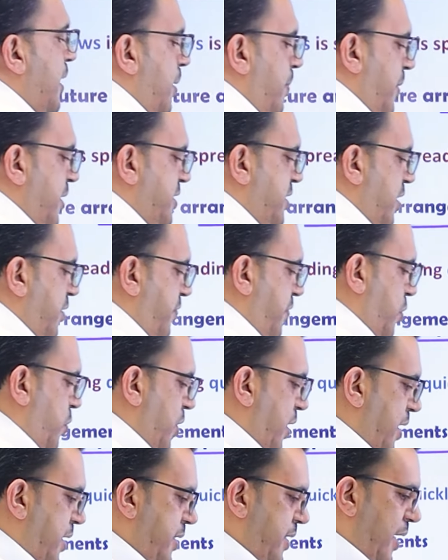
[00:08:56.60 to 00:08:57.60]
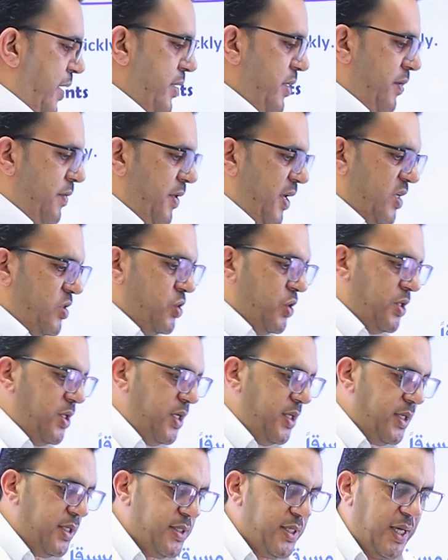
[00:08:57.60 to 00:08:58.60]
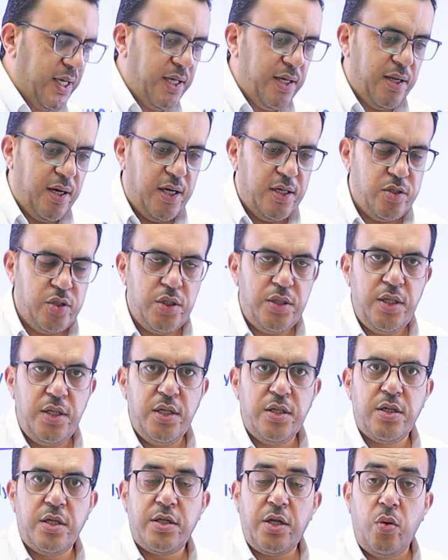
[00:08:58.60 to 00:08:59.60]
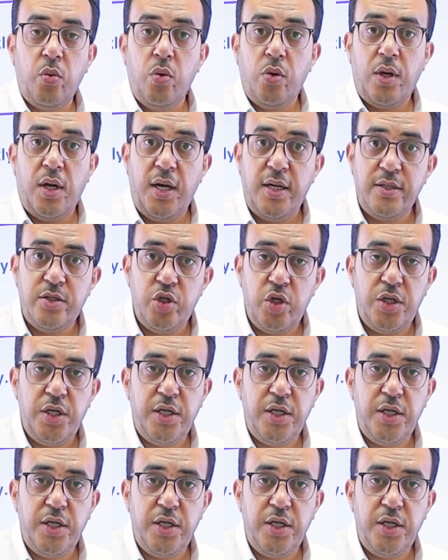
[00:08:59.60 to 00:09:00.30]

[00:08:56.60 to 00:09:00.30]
لما يصير في هناك تحديثات جديدة تغييرات جديدة تطورات